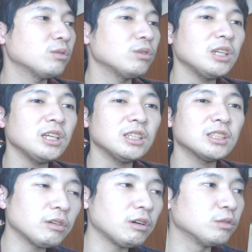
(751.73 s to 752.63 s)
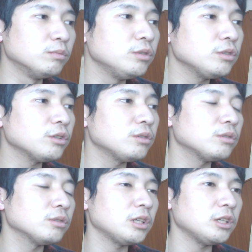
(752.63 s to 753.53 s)
でここにないんですけど、あと
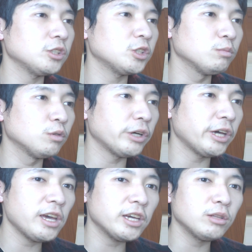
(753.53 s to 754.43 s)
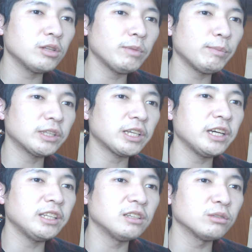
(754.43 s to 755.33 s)
ムンキョンゴン選手も兵役のためまあ
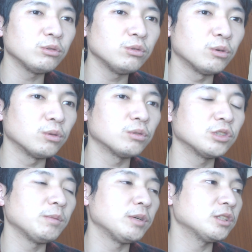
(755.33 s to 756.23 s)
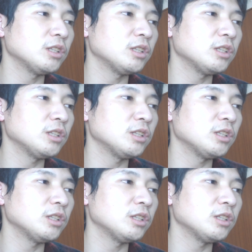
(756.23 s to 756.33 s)
退団ということでございま